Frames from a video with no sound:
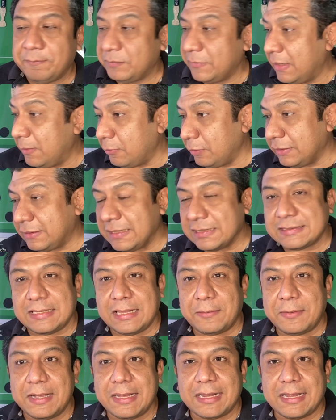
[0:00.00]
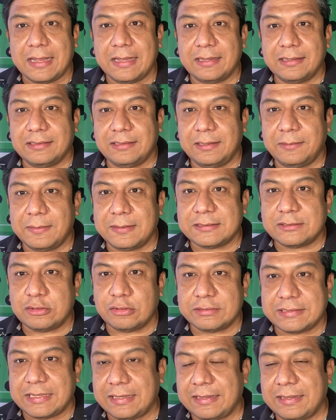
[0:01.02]
y volteas a la banca y ves
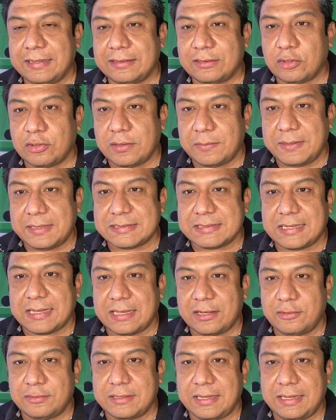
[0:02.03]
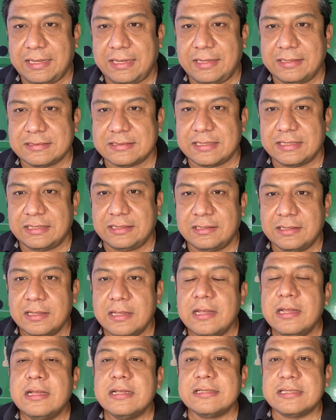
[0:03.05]
los que todavía se quedaron ahí sin,
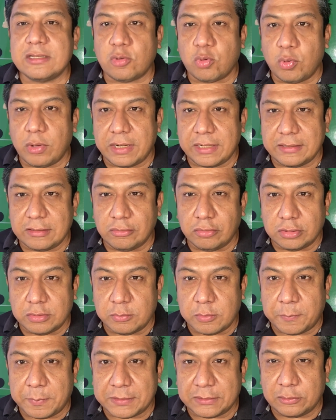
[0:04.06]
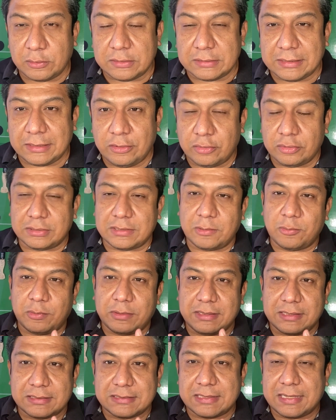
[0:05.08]
sin jugar en el último partido ante León, te
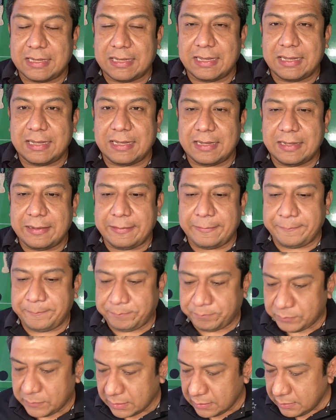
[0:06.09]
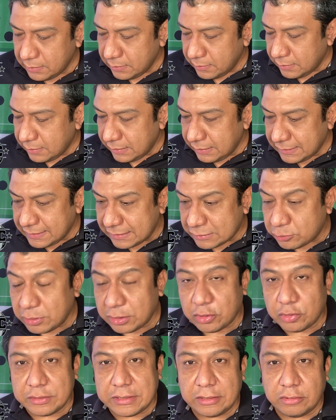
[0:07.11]
encuentras a, el caso de
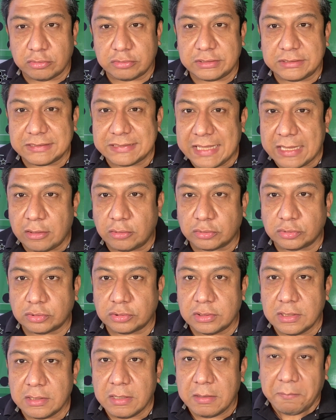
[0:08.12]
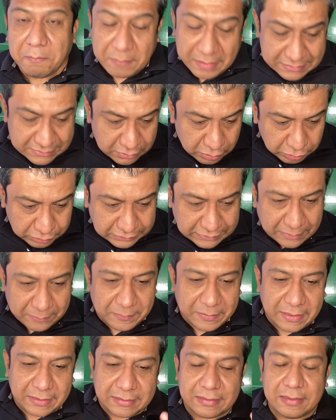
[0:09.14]
Ronaldo Cisneros, más los que
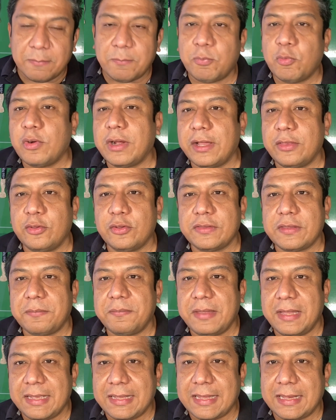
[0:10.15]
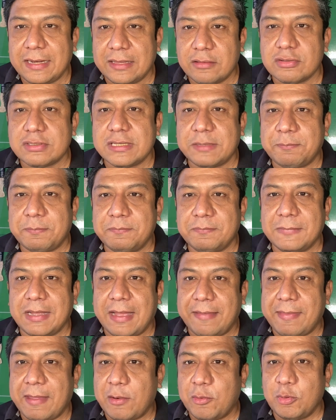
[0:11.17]
vienen empujando también queriéndose
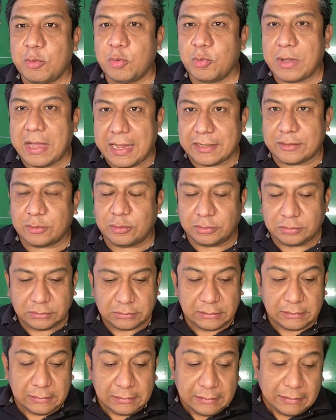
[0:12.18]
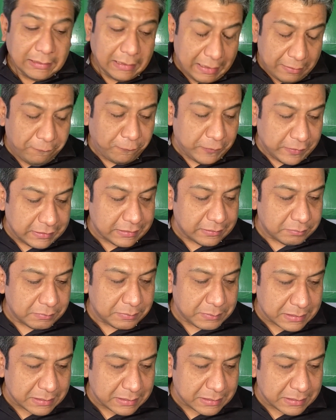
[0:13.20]
ganar un lugar, ¿no? En fin,